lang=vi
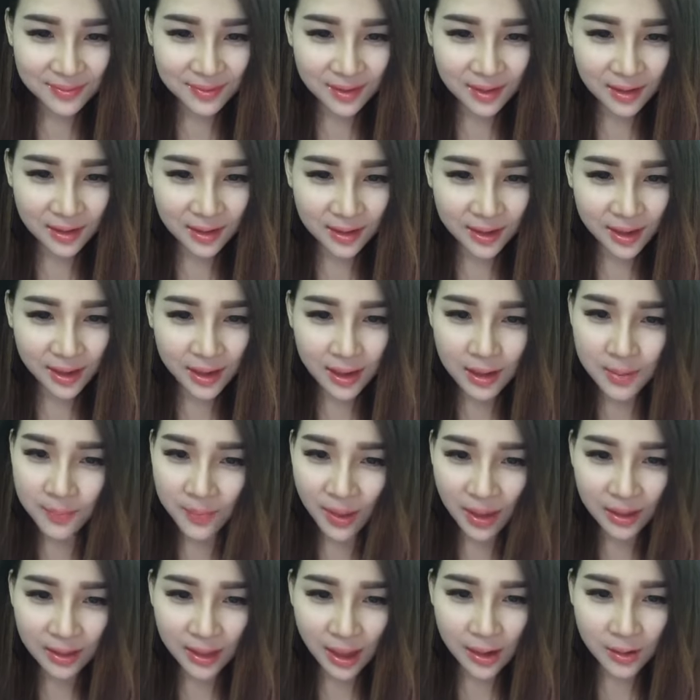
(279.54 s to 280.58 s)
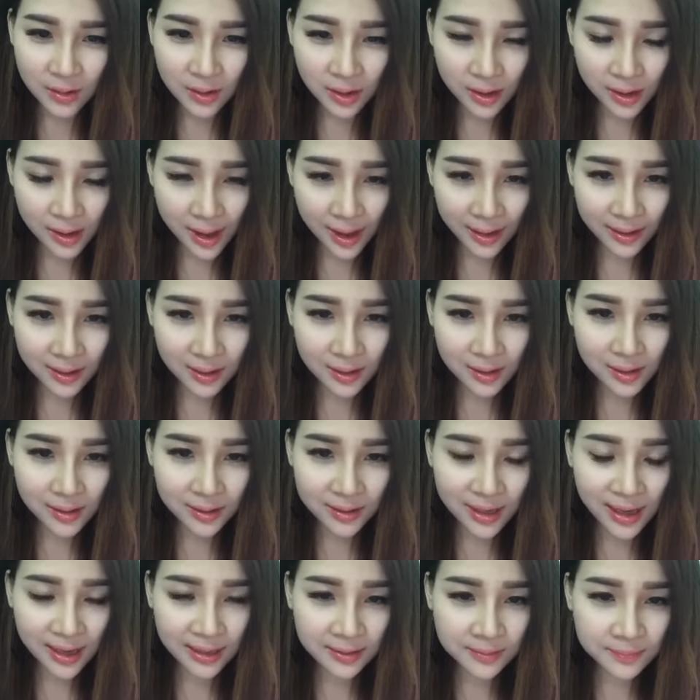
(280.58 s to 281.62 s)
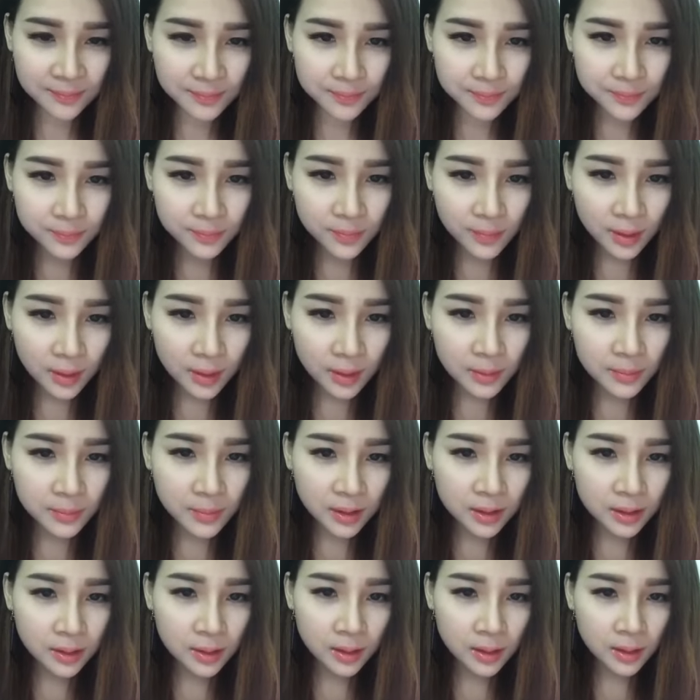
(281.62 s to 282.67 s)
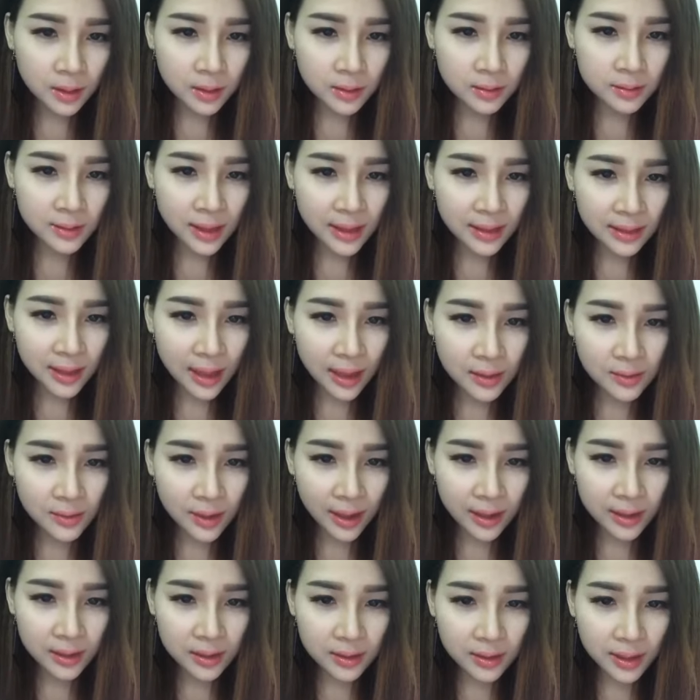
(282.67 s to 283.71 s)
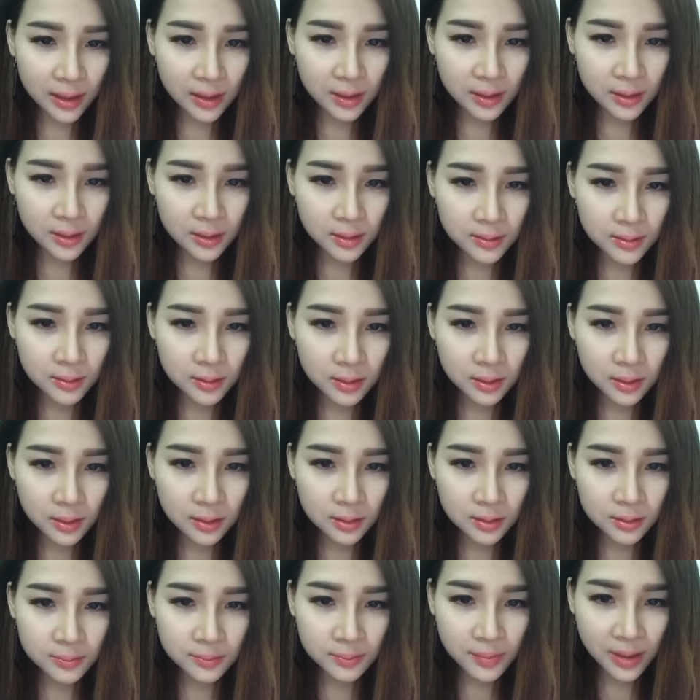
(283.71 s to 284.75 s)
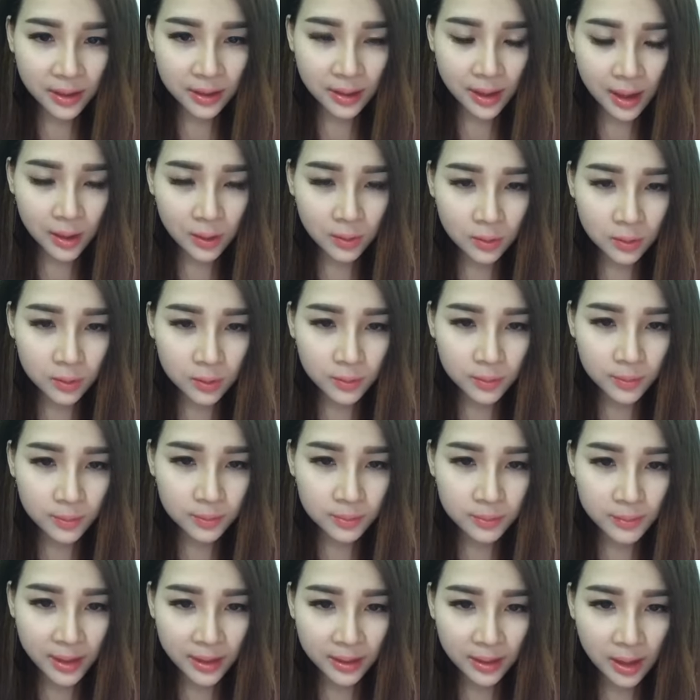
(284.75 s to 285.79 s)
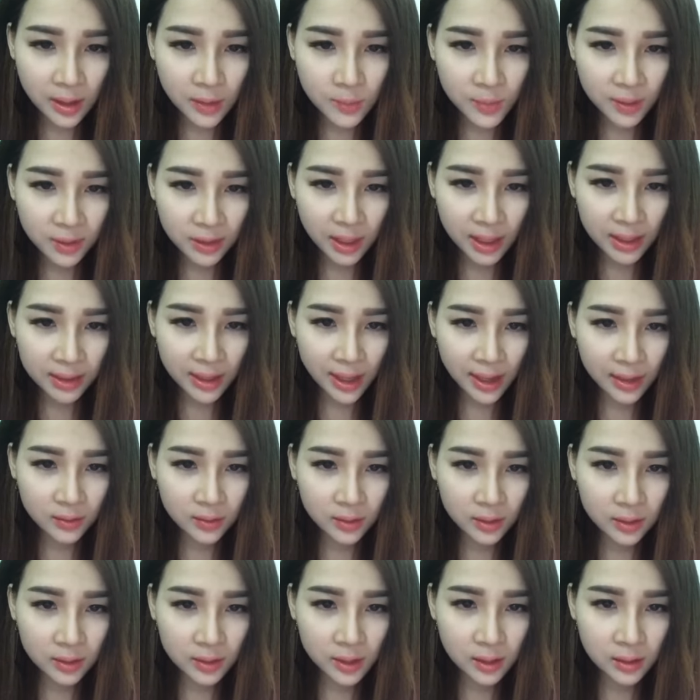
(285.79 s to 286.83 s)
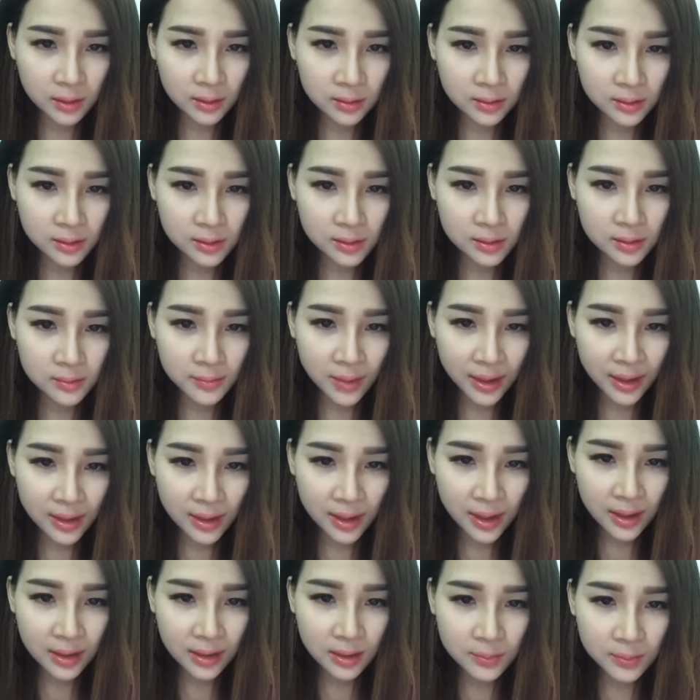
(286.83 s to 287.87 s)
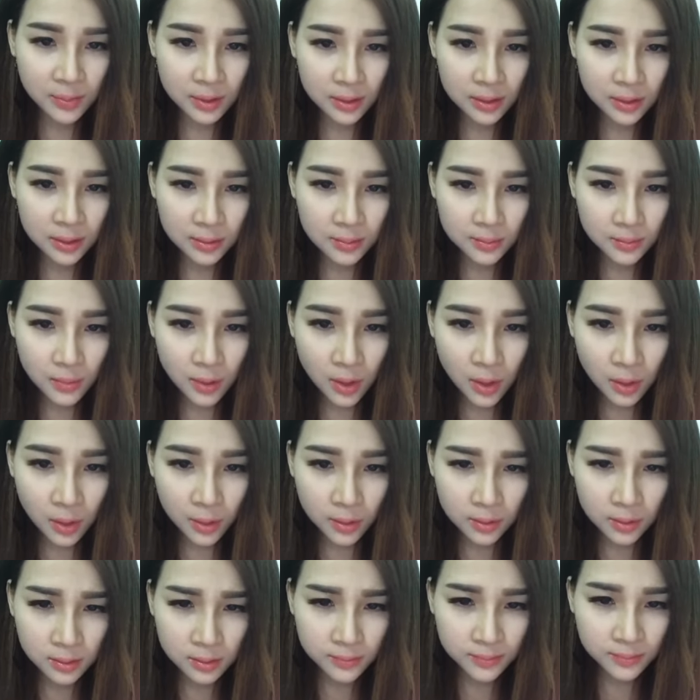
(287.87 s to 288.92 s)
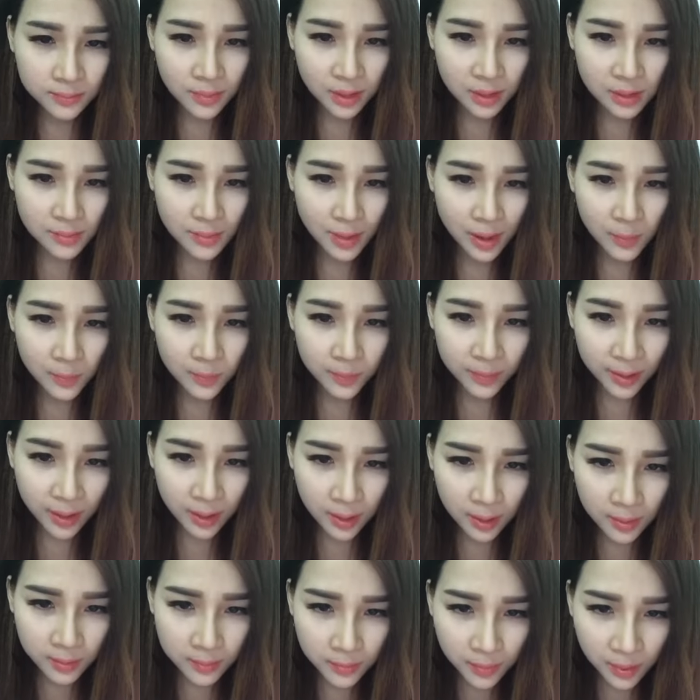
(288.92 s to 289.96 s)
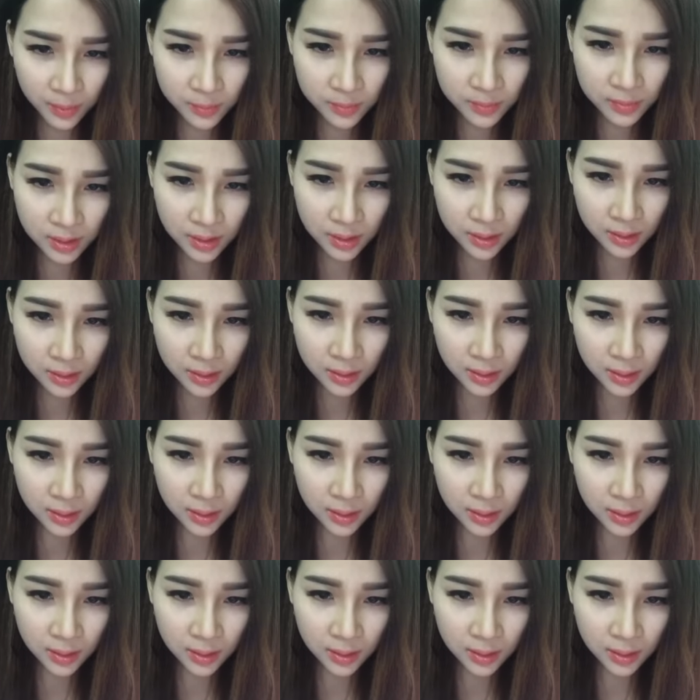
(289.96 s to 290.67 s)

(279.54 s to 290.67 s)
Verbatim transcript: À, các em tái tạo lại rất là nhanh. Mình uh, tái tạo lại nó nhanh hơn uh, ban đầu. Ban đầu mình tái tạo thì nó nó mấy ngày nó mới bo, uh, mới bông à, mọc trên